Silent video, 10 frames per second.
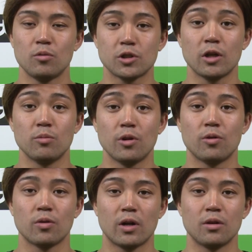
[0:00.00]
うもうしっかり胸
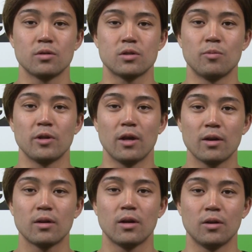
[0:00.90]
を借りるつもりで
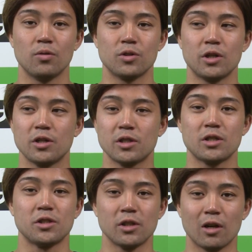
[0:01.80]
あのチャレンジャー
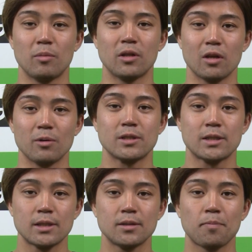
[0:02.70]
精神で頑張っていきま
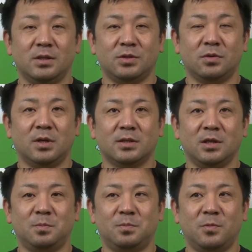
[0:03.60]
す正
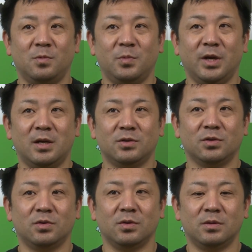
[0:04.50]
月1本目から
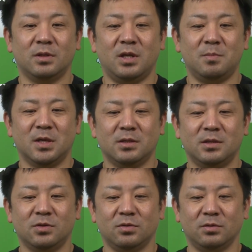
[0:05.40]
ちょっと年末
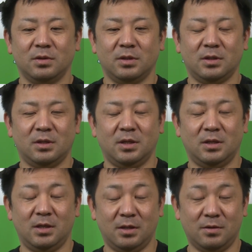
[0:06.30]
にちょっと
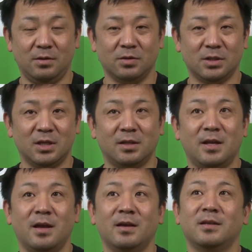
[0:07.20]
ぎっくり腰になっ
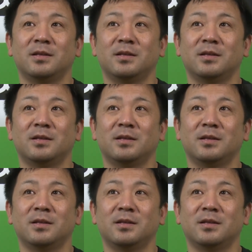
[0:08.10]
て